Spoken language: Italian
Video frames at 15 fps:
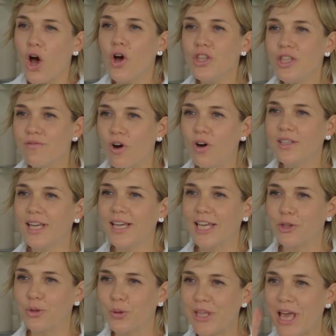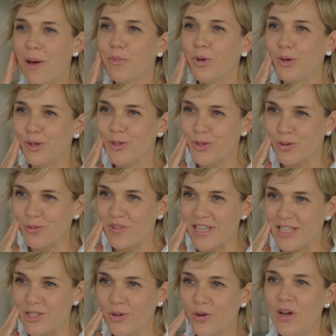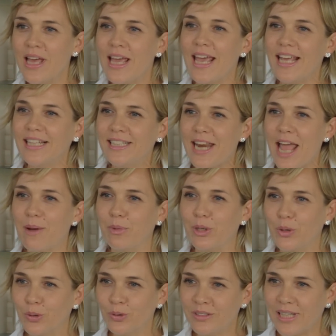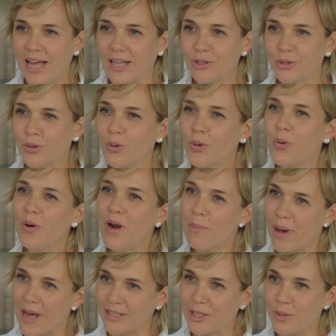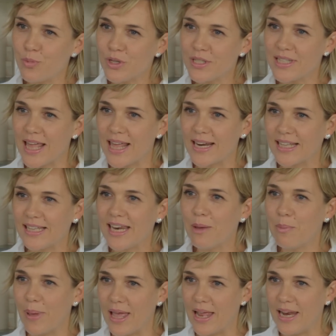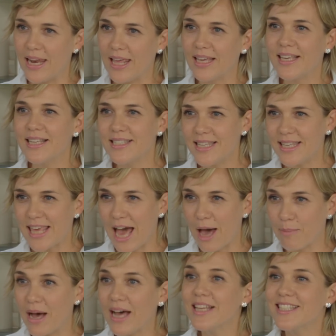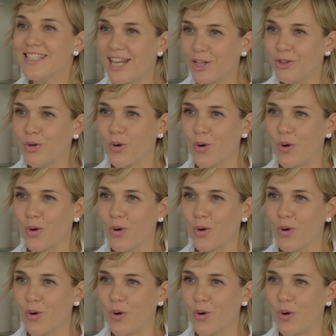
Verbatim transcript: ogni volta che tocchiamo il nostro viso entriamo in contatto con la parte più esterna della pelle che si chiama strato